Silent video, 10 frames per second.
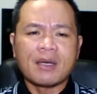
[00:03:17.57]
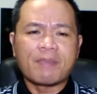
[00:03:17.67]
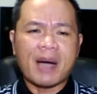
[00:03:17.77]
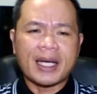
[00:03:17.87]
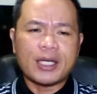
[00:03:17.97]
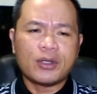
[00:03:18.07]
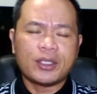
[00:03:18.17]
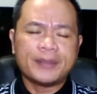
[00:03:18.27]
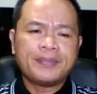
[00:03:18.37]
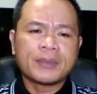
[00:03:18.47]

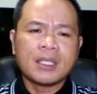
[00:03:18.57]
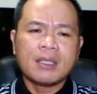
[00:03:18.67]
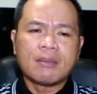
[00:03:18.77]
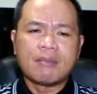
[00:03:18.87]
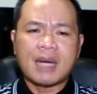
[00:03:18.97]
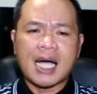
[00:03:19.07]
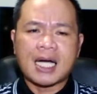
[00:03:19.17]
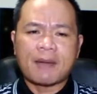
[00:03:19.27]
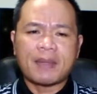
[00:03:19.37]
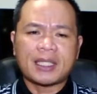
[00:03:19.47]
Panginoon mga
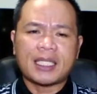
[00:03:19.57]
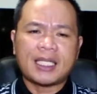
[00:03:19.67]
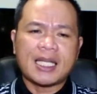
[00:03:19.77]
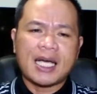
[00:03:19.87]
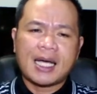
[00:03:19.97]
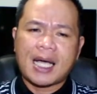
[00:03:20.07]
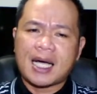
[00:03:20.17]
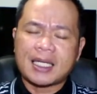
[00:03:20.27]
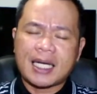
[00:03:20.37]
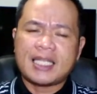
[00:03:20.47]
kapatid
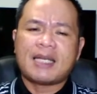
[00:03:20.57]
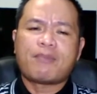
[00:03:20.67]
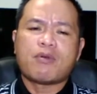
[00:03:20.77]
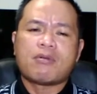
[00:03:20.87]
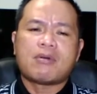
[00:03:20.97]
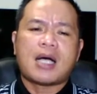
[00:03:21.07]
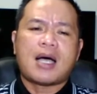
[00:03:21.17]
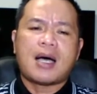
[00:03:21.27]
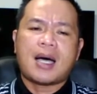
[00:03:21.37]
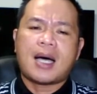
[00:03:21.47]
ang kanya pong
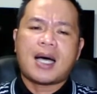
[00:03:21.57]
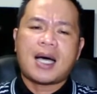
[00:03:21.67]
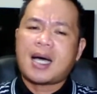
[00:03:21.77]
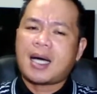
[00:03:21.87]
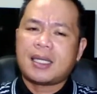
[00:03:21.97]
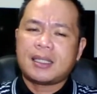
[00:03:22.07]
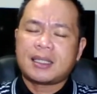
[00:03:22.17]
uh,